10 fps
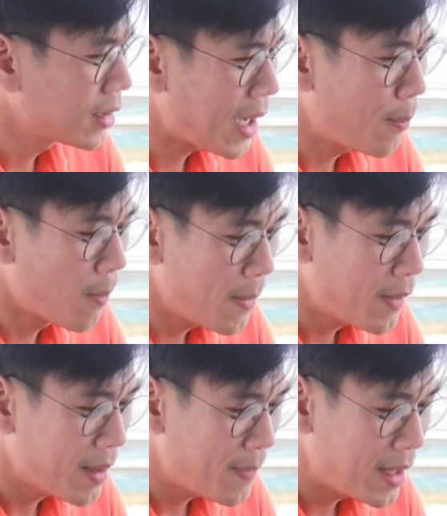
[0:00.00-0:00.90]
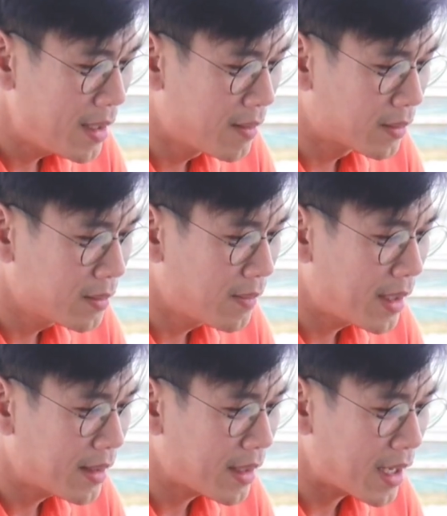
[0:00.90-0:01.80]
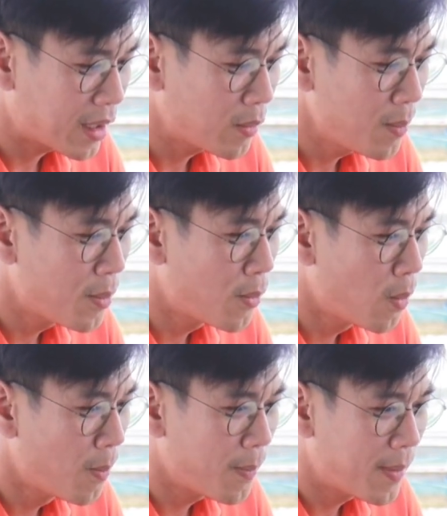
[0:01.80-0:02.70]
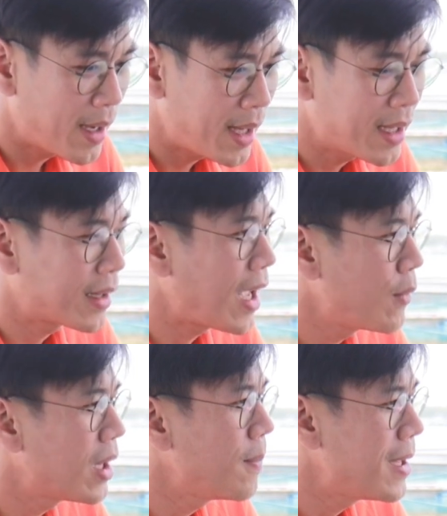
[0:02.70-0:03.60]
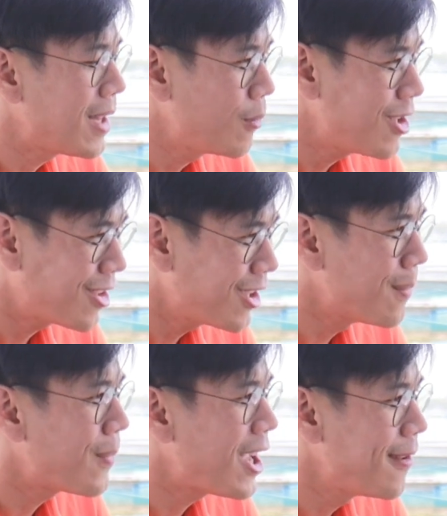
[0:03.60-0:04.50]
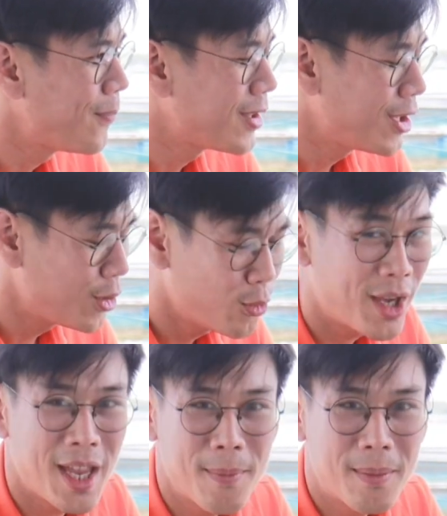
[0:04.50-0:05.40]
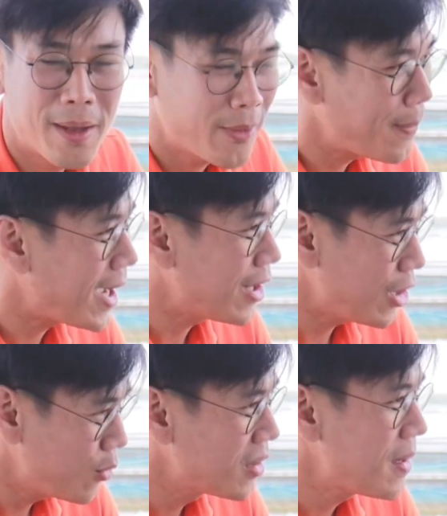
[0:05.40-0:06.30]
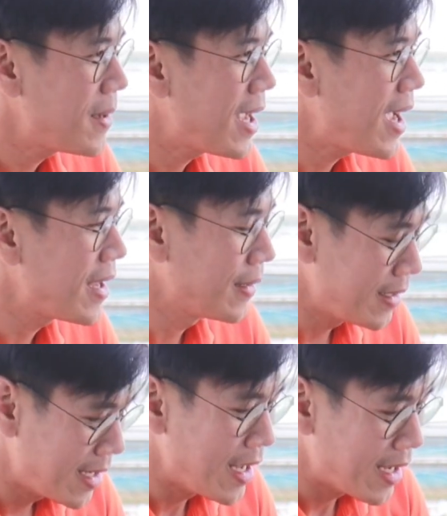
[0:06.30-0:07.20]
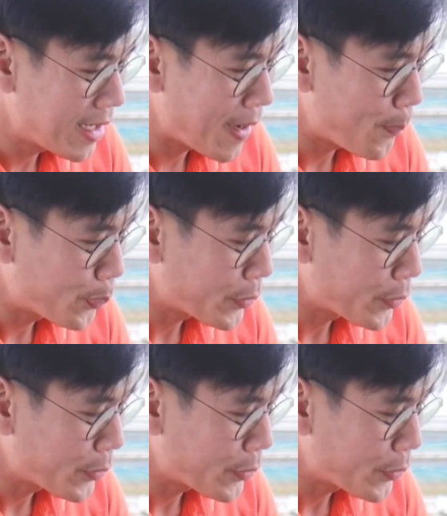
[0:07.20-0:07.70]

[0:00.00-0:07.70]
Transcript: ครับผมไม่ว่าจะเป็นเรื่องของตัวสารกระตุ้นภูมิอะไรต่างๆวิตามินอะไรพวกนี้ก็เสริมไปช่วยให้มันแบบว่าผ่านในช่วงนี้ไปได้ครับ